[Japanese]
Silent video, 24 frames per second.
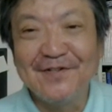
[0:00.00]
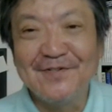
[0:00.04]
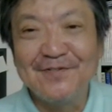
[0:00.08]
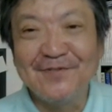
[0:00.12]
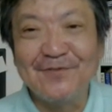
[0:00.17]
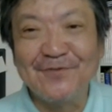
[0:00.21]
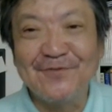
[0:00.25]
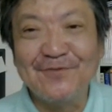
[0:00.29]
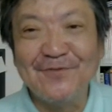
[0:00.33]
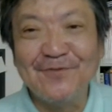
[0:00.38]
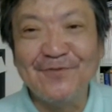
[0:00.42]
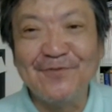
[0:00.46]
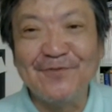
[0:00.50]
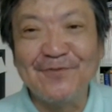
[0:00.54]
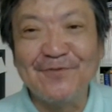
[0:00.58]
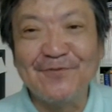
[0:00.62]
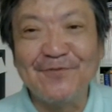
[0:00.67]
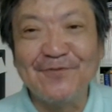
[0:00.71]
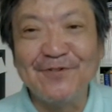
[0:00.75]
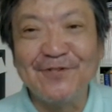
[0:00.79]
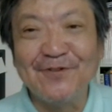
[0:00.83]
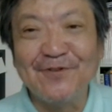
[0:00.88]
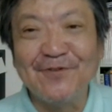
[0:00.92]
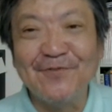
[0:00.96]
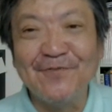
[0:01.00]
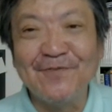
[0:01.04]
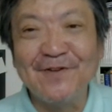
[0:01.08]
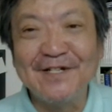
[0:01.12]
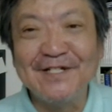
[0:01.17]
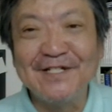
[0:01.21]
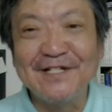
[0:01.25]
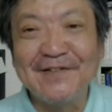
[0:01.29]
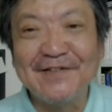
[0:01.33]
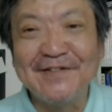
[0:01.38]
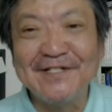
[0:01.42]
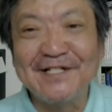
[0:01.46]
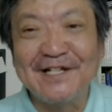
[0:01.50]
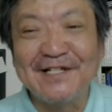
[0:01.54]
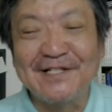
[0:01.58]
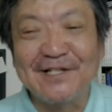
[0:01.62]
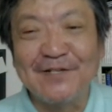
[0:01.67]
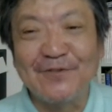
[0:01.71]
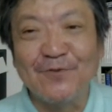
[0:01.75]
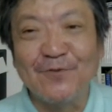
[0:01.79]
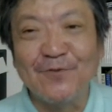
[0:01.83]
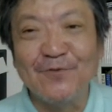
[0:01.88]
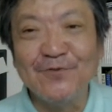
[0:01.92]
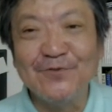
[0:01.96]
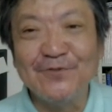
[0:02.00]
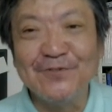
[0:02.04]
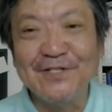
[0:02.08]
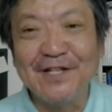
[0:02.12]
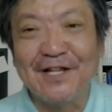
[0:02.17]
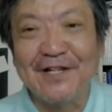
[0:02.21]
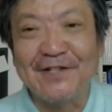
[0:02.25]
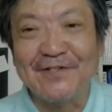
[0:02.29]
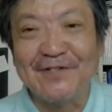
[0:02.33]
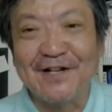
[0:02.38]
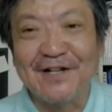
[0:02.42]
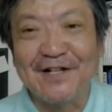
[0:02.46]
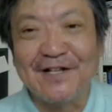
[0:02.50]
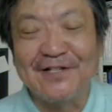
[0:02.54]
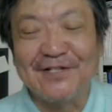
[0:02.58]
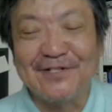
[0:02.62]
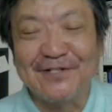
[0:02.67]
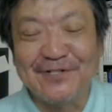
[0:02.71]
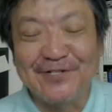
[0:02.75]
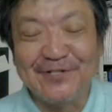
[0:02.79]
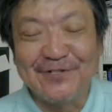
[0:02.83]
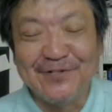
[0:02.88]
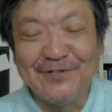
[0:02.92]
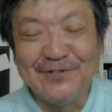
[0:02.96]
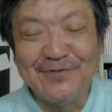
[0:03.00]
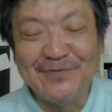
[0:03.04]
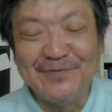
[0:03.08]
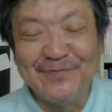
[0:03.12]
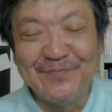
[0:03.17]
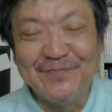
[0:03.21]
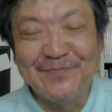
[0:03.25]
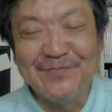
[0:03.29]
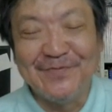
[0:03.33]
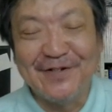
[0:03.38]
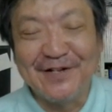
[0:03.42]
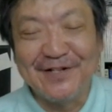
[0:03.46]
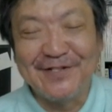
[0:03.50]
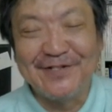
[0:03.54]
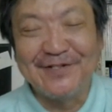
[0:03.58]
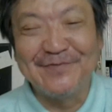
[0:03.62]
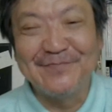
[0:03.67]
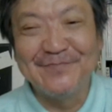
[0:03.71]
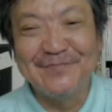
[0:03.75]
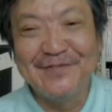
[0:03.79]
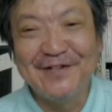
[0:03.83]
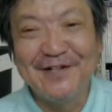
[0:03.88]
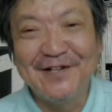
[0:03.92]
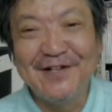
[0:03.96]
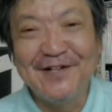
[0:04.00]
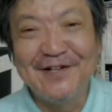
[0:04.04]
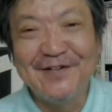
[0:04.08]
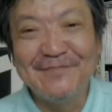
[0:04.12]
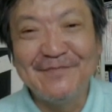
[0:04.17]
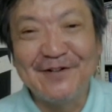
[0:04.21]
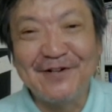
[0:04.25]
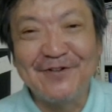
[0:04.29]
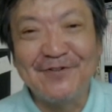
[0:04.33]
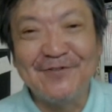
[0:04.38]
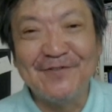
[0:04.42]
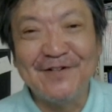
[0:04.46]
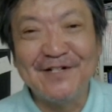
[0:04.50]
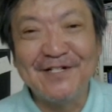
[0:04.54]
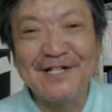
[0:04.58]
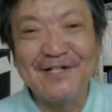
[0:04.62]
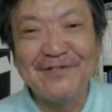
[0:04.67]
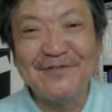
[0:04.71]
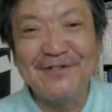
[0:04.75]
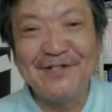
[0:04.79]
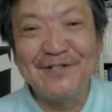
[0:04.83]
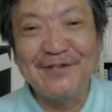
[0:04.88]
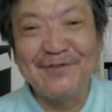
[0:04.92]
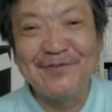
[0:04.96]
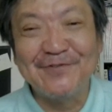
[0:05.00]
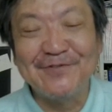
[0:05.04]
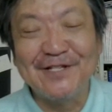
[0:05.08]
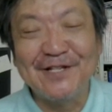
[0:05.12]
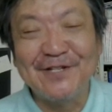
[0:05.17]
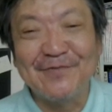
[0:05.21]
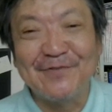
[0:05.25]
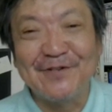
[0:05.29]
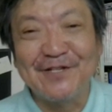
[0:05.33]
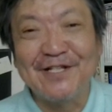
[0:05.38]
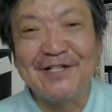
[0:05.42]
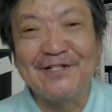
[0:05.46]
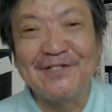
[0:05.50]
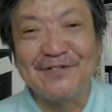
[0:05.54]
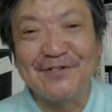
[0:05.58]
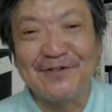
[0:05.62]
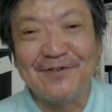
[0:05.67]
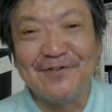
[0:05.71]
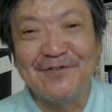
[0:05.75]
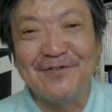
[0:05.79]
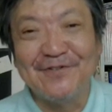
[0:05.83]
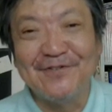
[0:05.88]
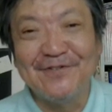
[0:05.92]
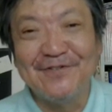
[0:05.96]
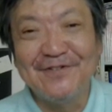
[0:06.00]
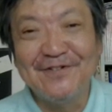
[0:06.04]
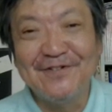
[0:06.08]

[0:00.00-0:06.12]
そこを残り4割側に立ってどうすんねんって話ですよほんまにまあ、4割側の意見を言うてんのもいいですよ。